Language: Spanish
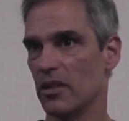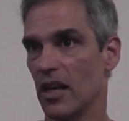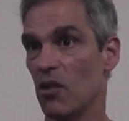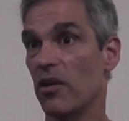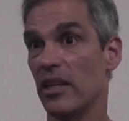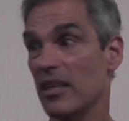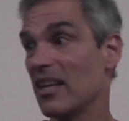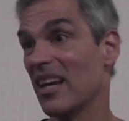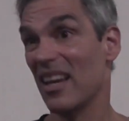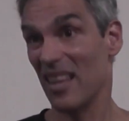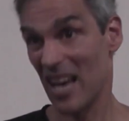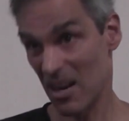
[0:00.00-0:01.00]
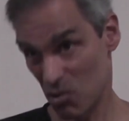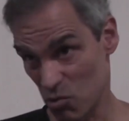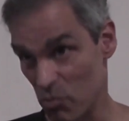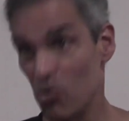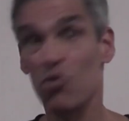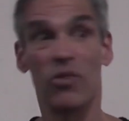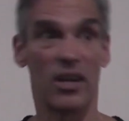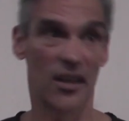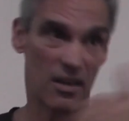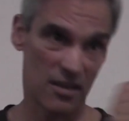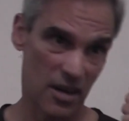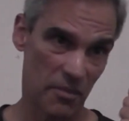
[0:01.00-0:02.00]
Él lo que tienes que dejar su mundo y
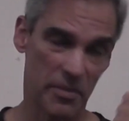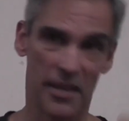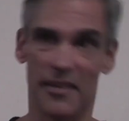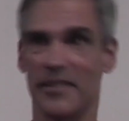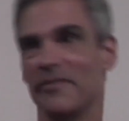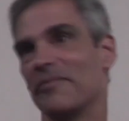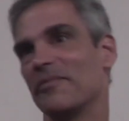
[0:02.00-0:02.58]
regresar al padre.